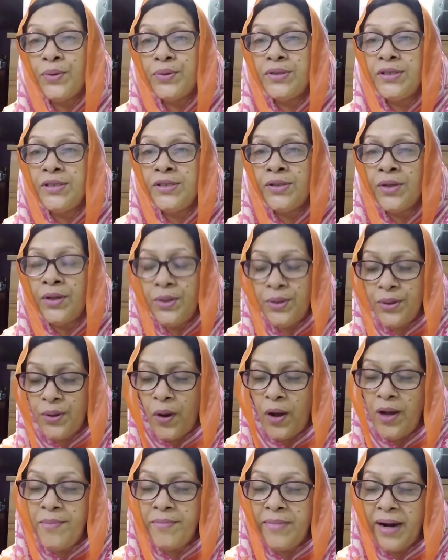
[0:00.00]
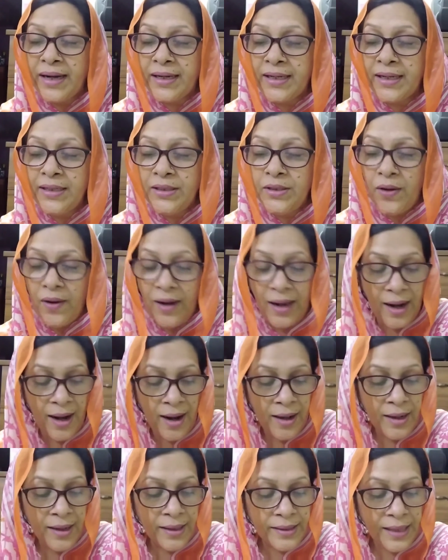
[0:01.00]
উনিশশো মার্কিন ডলার
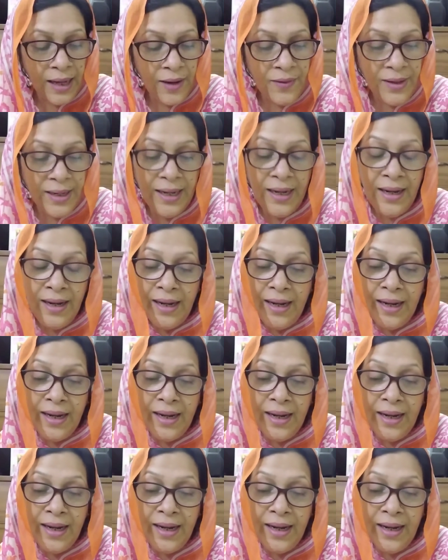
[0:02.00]
তাহলে